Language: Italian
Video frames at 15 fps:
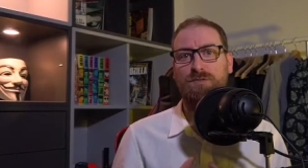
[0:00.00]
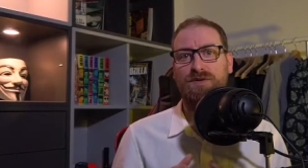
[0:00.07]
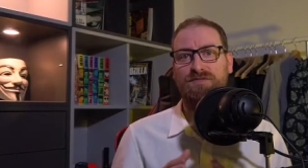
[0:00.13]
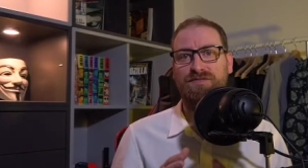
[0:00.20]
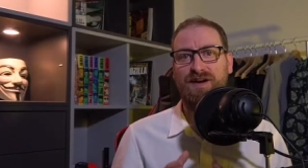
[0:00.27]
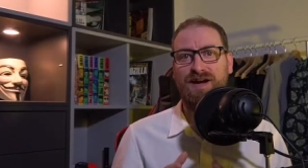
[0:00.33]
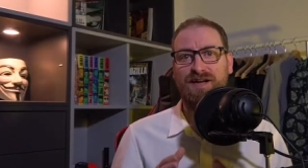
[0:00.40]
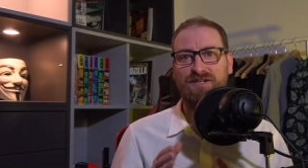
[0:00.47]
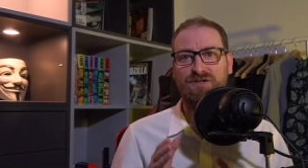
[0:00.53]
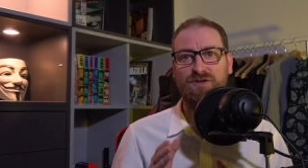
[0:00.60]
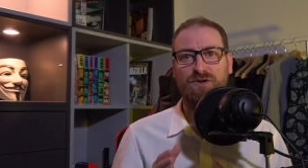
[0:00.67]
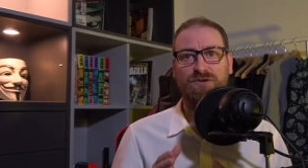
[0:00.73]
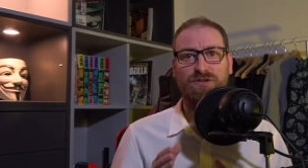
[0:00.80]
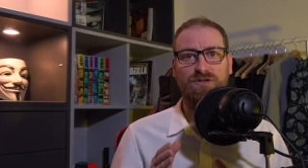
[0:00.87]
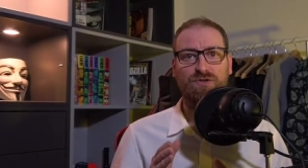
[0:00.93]
come fare i
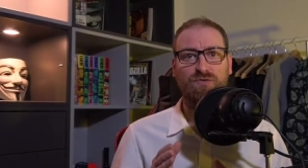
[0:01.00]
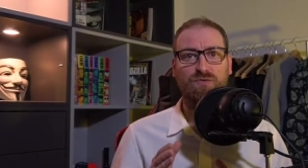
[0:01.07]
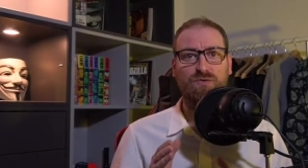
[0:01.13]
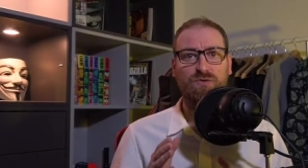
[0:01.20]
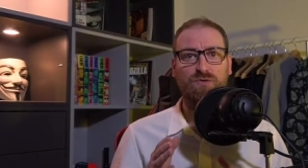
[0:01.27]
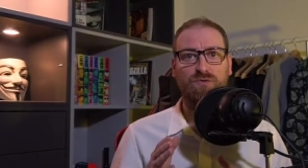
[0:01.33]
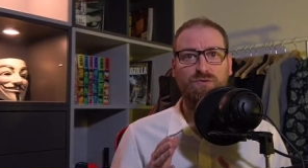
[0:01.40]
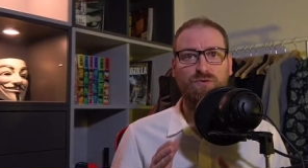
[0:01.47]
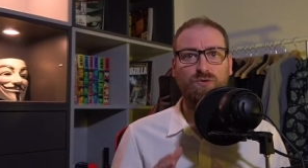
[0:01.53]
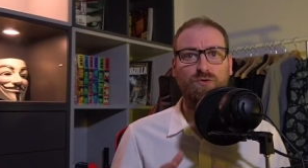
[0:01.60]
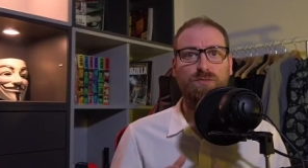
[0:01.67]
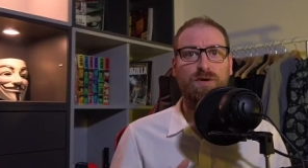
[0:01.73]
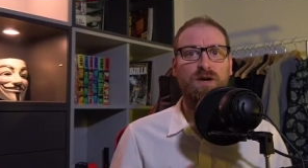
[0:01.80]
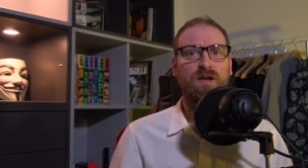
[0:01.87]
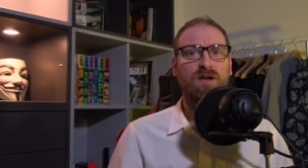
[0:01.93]
soldi su
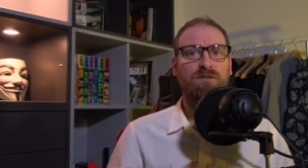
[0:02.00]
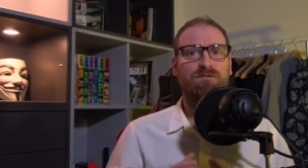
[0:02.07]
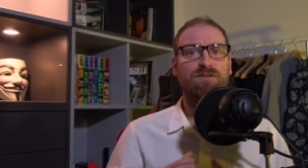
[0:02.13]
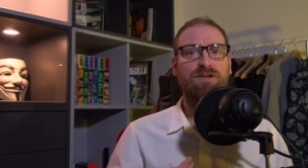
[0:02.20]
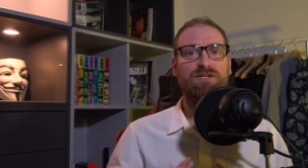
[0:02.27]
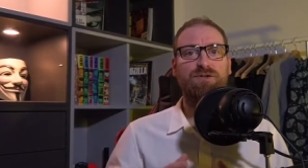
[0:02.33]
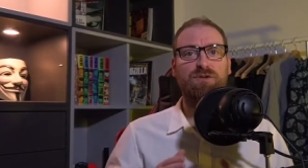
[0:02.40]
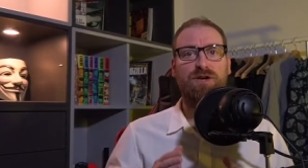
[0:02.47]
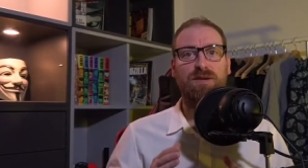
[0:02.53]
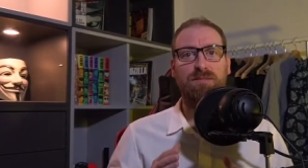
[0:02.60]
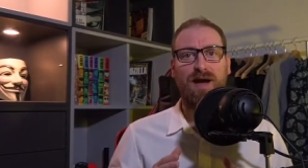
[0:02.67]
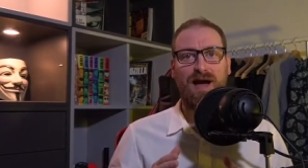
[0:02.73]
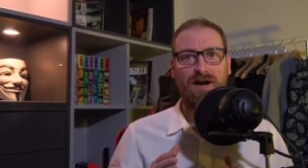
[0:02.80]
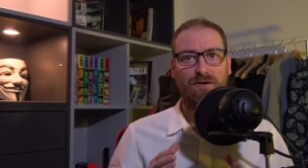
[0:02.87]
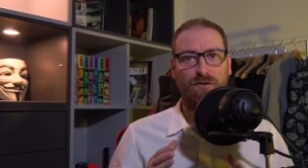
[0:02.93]
YouTube, visto che
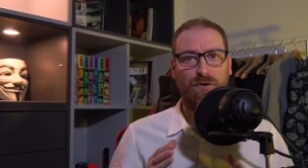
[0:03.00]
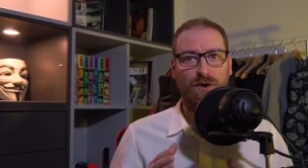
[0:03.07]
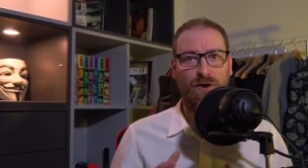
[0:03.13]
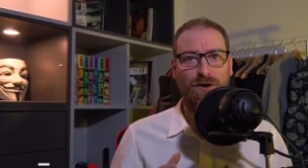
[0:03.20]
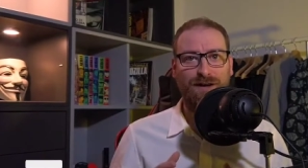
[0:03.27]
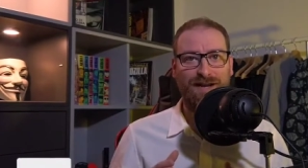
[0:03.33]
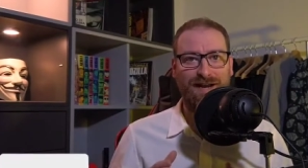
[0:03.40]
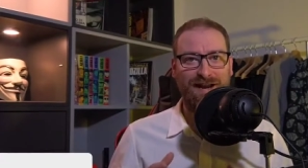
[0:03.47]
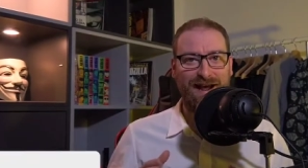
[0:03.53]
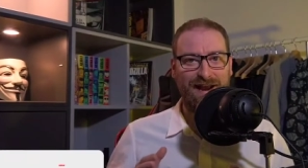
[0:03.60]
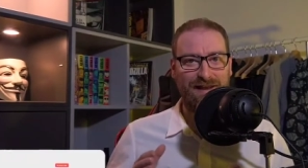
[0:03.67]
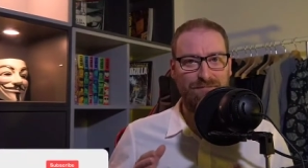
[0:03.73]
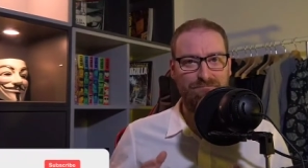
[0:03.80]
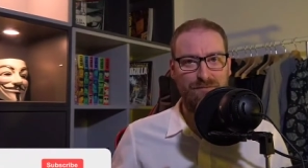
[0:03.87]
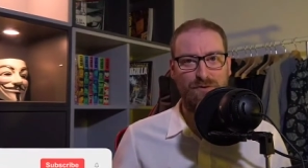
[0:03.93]
manco ho il
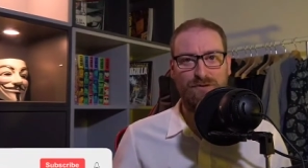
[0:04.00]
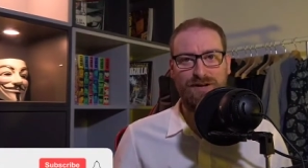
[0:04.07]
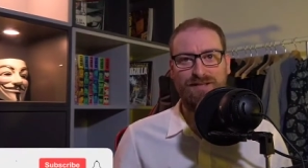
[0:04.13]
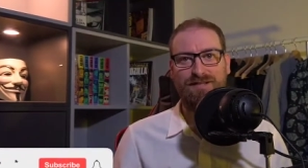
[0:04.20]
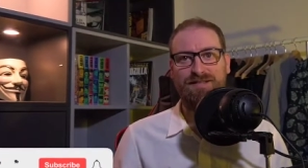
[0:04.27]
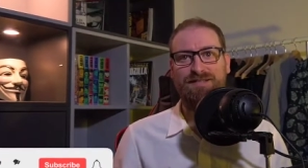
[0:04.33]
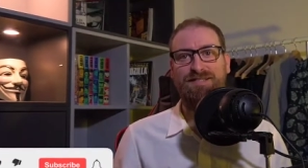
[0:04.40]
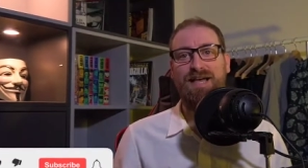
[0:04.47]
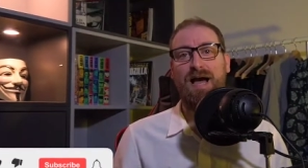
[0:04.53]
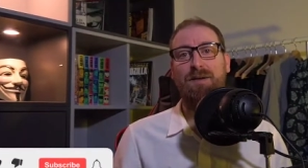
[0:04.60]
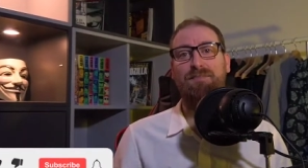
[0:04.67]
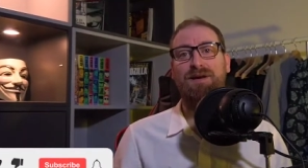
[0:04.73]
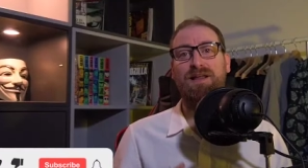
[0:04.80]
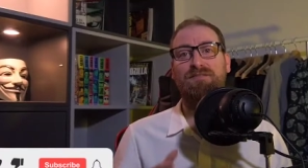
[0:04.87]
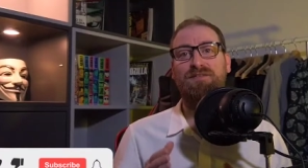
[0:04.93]
canale
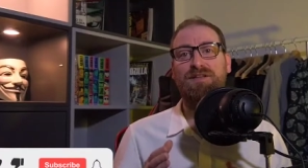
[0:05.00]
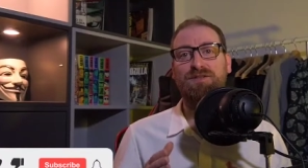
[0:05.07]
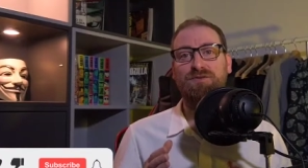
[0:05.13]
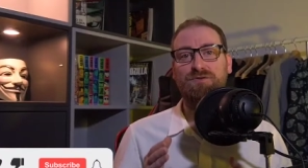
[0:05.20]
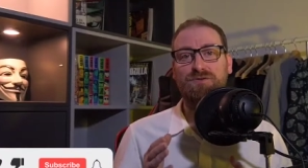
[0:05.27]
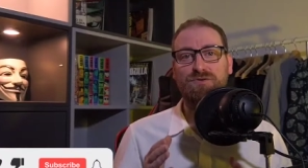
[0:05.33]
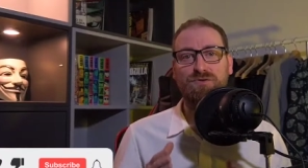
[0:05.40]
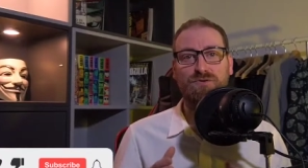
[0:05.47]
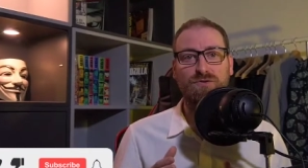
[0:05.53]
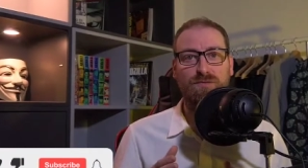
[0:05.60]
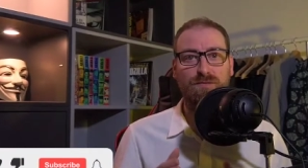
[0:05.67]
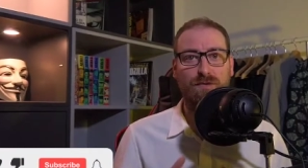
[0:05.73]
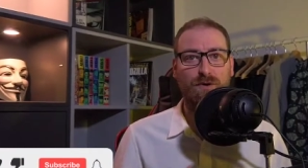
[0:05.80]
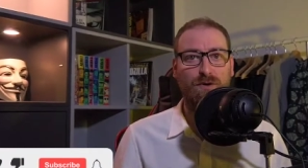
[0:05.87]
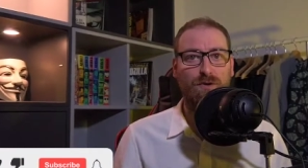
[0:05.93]
monetizzabile, avendo
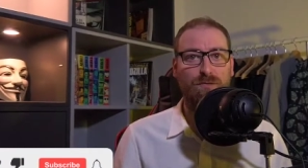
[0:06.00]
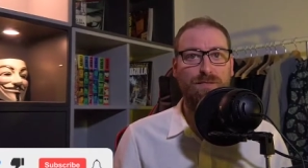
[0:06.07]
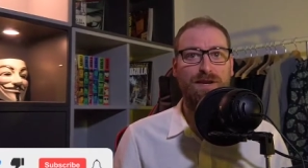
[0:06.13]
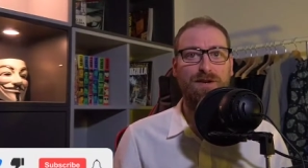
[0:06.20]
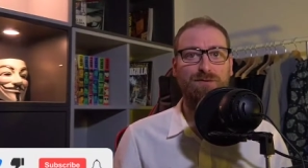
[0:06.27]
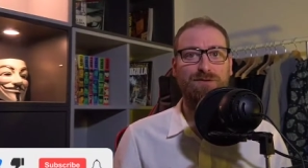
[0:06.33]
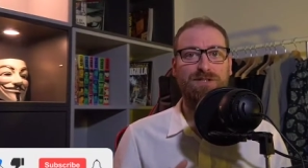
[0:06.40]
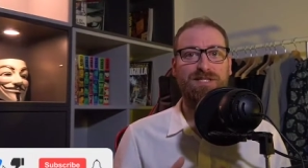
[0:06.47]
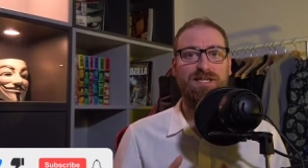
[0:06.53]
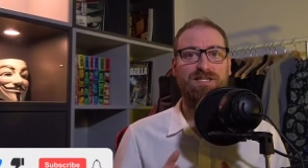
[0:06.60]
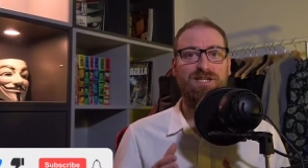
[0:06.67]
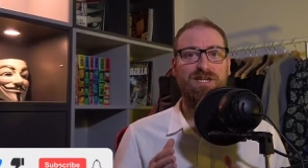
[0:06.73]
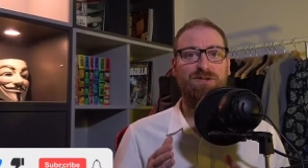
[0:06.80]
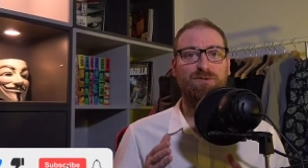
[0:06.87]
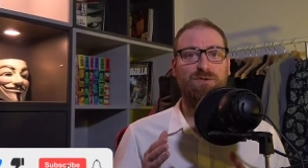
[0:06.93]
solo poco meno di
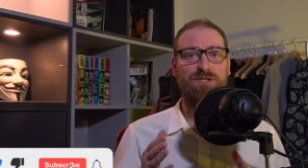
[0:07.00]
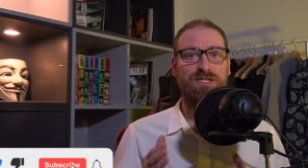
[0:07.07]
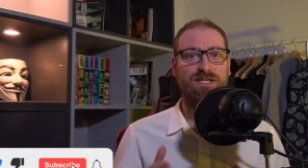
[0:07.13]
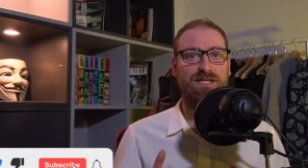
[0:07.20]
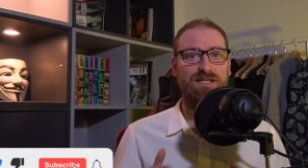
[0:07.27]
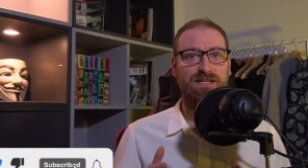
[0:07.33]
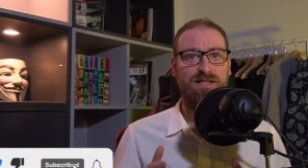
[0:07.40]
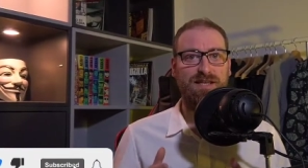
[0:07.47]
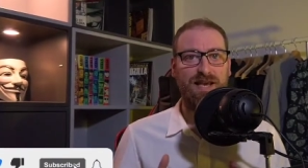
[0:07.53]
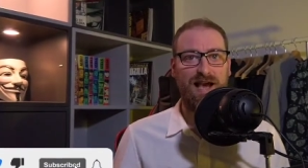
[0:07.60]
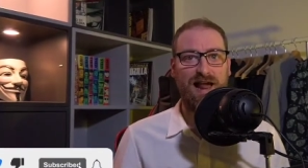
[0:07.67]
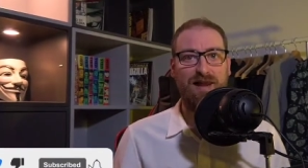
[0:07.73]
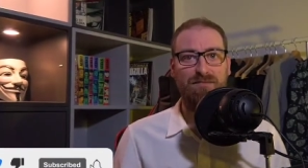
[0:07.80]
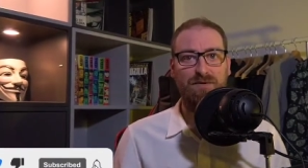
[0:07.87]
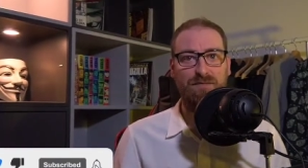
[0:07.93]
600 iscritti
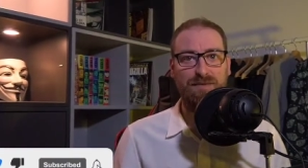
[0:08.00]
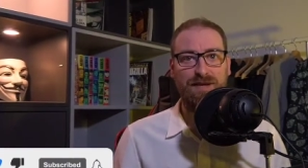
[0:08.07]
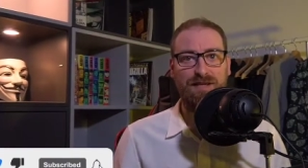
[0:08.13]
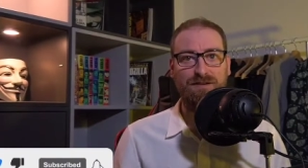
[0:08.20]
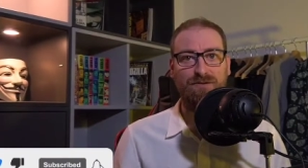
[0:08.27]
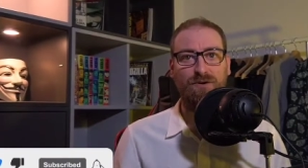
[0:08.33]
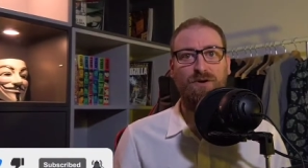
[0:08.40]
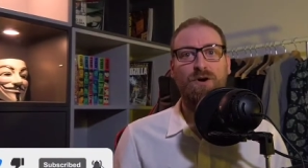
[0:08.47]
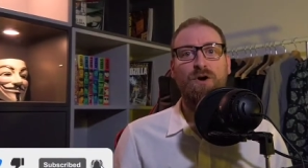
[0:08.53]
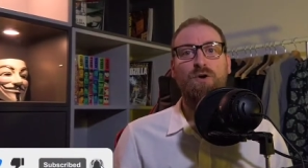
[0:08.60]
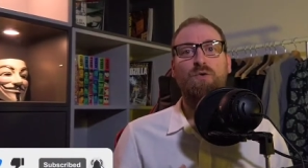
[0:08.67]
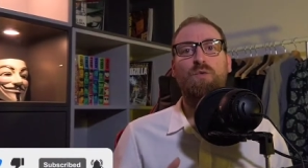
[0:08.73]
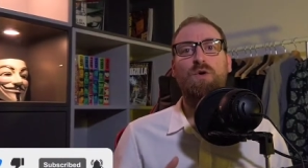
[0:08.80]
al momento.